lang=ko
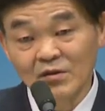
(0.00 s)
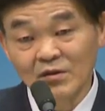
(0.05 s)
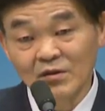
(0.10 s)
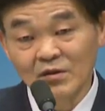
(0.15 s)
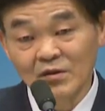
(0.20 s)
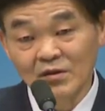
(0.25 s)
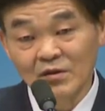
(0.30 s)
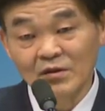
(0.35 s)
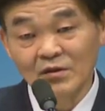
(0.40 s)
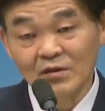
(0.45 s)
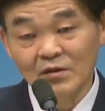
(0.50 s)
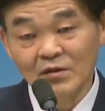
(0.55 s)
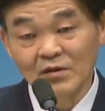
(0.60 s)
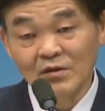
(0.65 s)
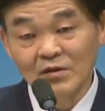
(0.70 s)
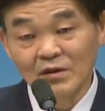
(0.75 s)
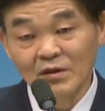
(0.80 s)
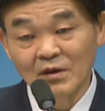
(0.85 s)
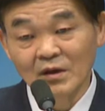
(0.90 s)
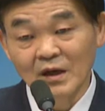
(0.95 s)

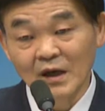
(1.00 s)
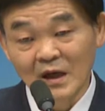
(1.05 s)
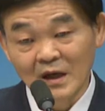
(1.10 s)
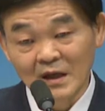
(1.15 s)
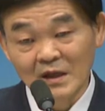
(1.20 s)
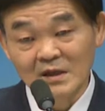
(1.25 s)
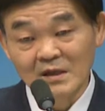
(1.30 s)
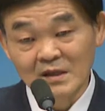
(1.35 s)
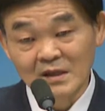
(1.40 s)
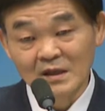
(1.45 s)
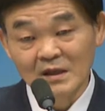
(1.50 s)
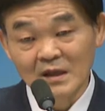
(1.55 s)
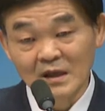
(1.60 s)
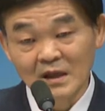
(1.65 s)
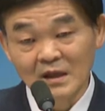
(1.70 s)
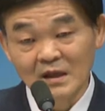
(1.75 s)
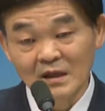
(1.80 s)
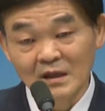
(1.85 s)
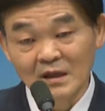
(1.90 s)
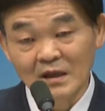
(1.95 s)
어, 악한
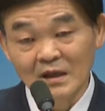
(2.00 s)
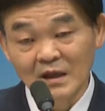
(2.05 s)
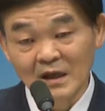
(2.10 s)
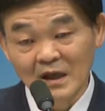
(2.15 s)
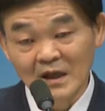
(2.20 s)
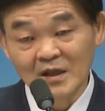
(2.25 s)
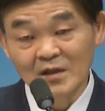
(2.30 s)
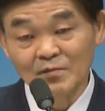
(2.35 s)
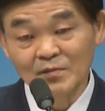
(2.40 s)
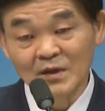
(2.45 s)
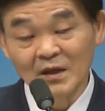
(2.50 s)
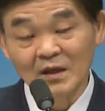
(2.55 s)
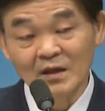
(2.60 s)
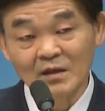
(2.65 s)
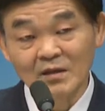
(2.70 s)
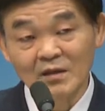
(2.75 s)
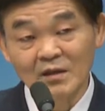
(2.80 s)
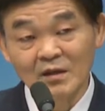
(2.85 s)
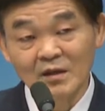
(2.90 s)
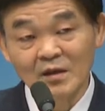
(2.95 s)
생각,
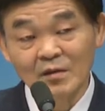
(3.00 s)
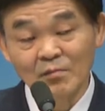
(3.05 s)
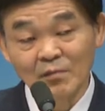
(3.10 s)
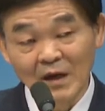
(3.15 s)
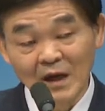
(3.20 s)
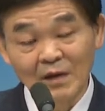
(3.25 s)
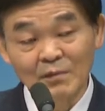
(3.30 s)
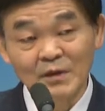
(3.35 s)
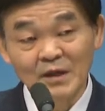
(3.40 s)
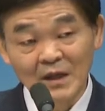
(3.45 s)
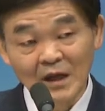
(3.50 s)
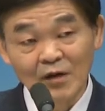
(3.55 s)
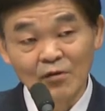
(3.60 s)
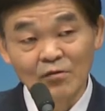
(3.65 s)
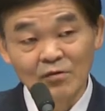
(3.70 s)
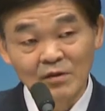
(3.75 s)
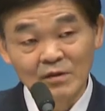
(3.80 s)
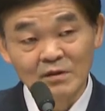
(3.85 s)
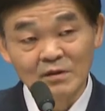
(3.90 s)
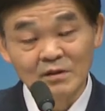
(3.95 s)
음란한 마음에
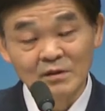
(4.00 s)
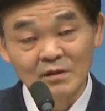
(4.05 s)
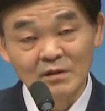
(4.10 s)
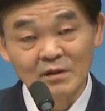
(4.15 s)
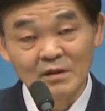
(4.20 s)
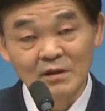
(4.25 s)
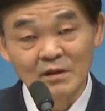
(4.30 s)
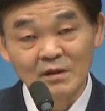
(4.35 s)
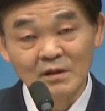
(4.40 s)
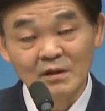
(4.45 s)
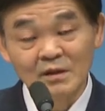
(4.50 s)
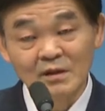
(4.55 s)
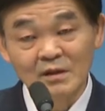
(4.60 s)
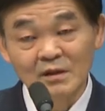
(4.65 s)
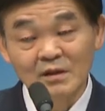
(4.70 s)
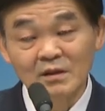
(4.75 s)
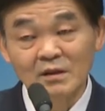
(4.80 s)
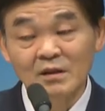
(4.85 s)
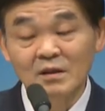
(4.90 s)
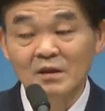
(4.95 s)
나온 것은
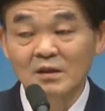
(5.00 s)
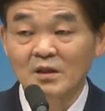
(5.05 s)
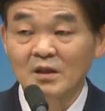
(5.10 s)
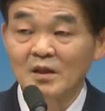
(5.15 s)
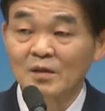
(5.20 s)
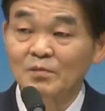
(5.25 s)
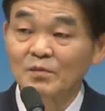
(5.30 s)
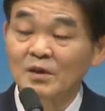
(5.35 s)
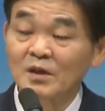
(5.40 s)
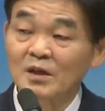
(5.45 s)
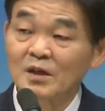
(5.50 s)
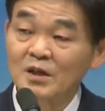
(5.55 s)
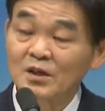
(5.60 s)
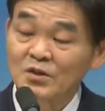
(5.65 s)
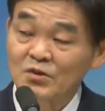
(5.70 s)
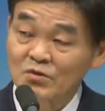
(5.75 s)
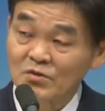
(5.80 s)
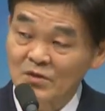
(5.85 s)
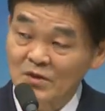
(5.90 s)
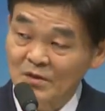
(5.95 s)
그렇기 때문에
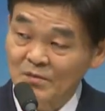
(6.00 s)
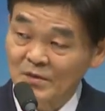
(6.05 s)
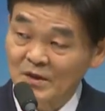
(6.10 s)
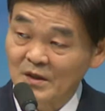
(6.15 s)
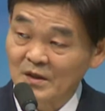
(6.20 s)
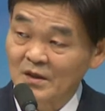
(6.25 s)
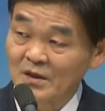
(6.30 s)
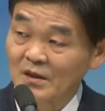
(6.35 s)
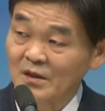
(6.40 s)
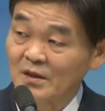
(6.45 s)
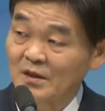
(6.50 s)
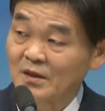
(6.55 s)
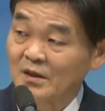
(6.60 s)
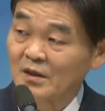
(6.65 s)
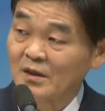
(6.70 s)
예수님이